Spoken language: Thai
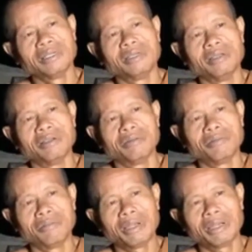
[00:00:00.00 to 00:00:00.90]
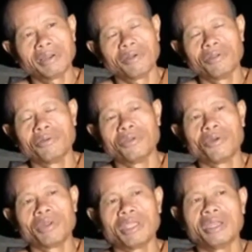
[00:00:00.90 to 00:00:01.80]
เออมันก็อ
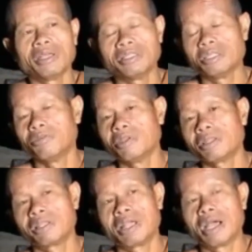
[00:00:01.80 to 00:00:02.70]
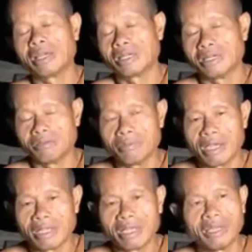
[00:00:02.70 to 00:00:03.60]
ยู่ตรงนี้นะชีวิตการเกิ
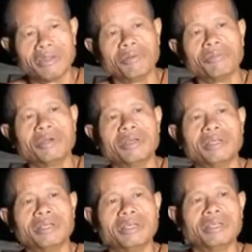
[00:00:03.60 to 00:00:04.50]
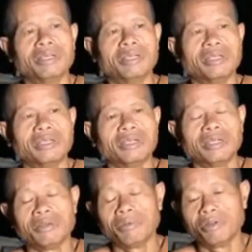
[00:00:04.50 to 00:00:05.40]
ดมาญาติโยม
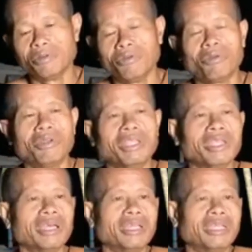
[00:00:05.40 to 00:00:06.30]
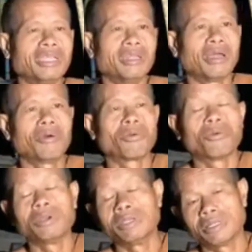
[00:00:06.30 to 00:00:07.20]
เออมันอยู่ตรงนี้นะที่
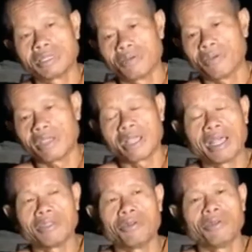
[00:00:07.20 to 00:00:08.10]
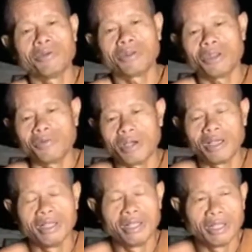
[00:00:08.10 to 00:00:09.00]
เราควรจะแสวงหาอยู่ตรงที่
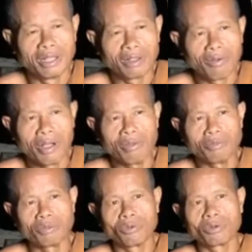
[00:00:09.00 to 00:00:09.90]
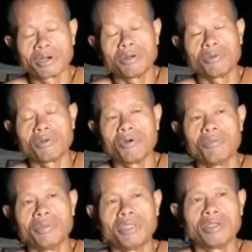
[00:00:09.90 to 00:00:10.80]
ว่าความสุขเรา
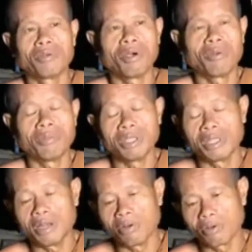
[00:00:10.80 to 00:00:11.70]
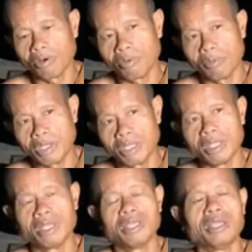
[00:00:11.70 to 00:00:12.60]
ก็มีความดีเราก็
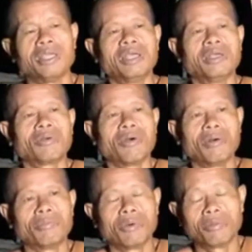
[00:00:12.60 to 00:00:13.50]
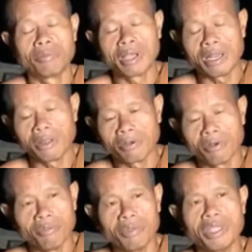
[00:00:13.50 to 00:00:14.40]
มีความปลอดภัย
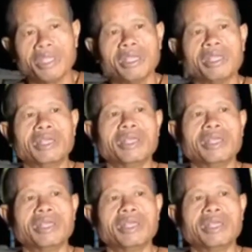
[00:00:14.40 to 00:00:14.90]
เราก็มี